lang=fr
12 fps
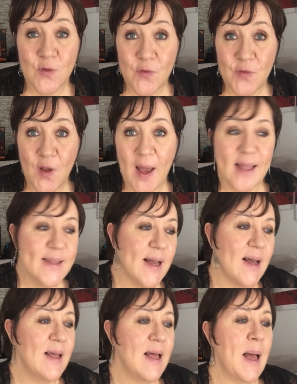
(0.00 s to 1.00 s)
de
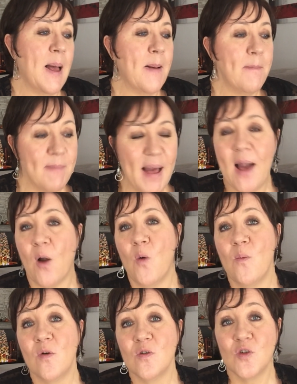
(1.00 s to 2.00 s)
Florana, ma
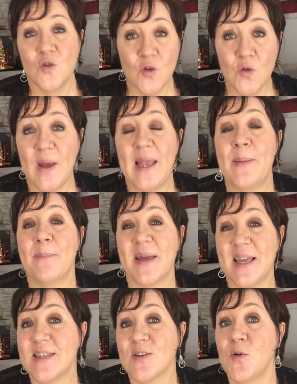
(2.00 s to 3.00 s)
romance de Noël
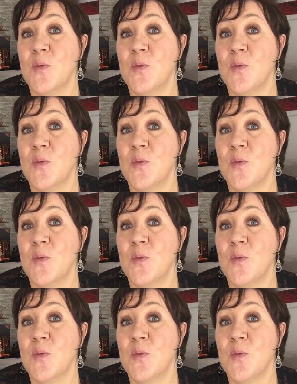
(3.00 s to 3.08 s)
presque